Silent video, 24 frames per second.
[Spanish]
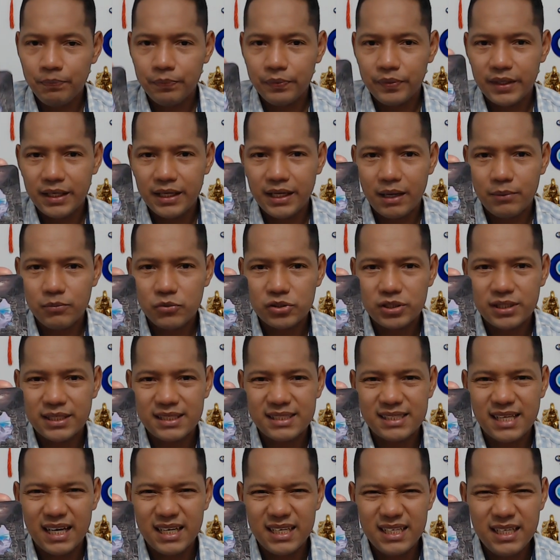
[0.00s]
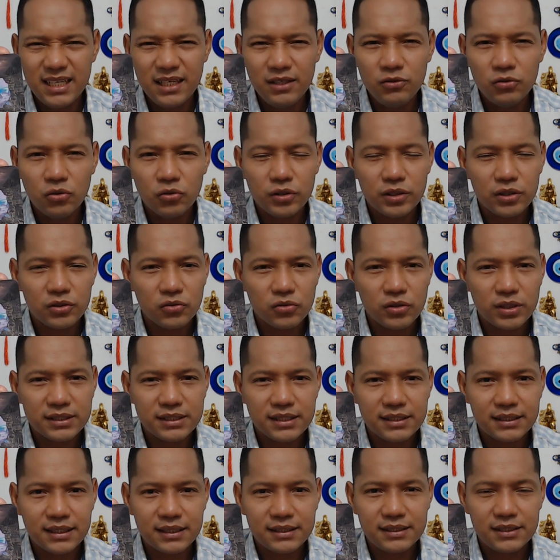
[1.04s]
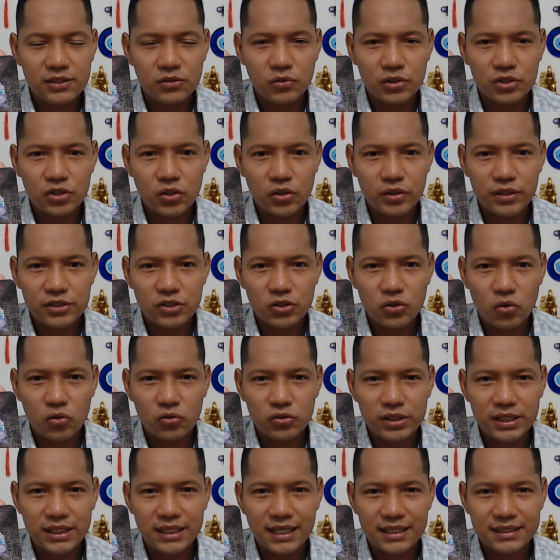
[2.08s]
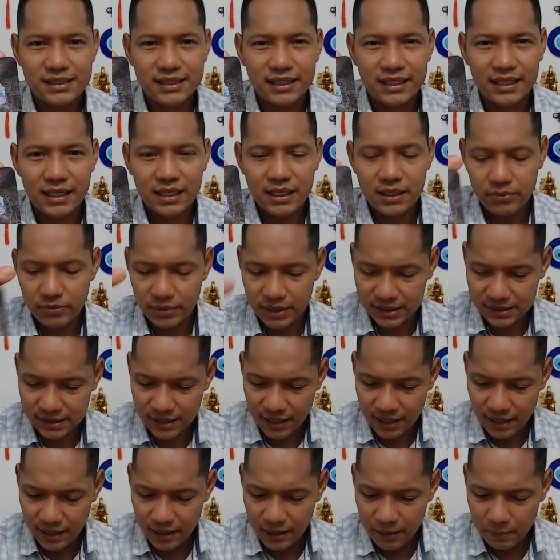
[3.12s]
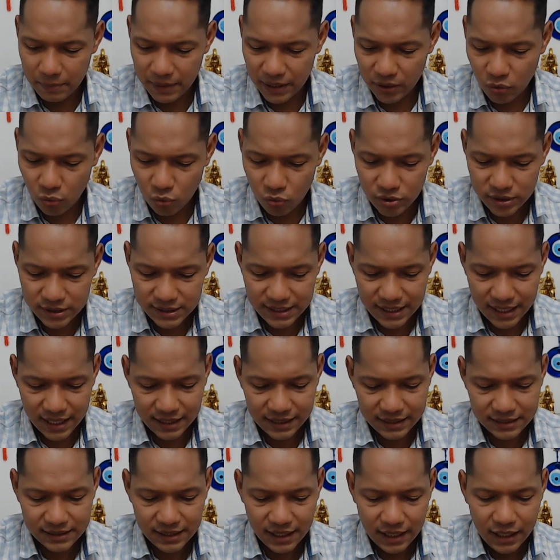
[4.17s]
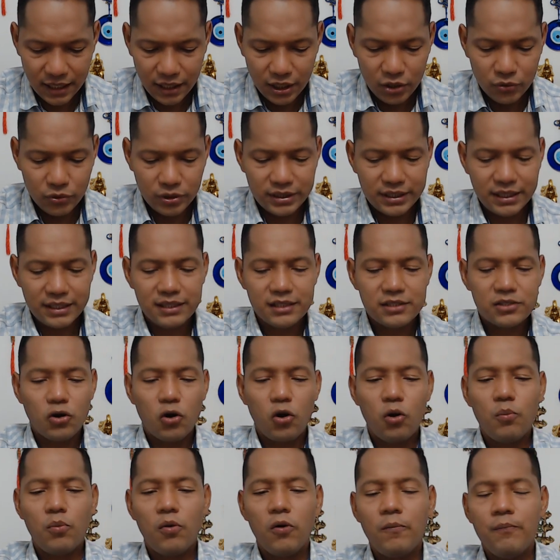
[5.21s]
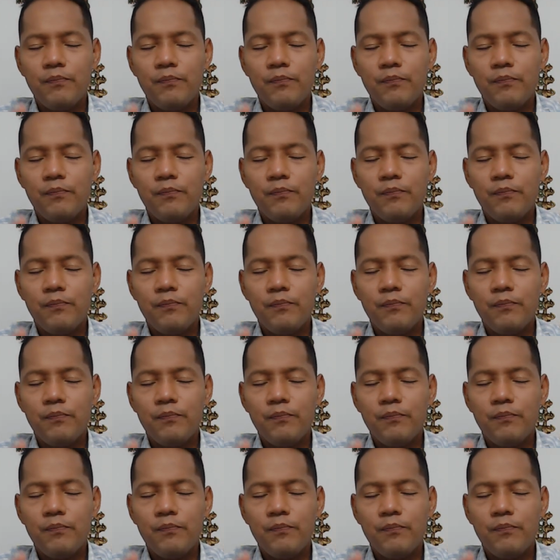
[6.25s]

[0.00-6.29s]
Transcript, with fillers: digamos que saliendo de todas estas situaciones tóxicas, terribles, perjudiciales, no entiendes cómo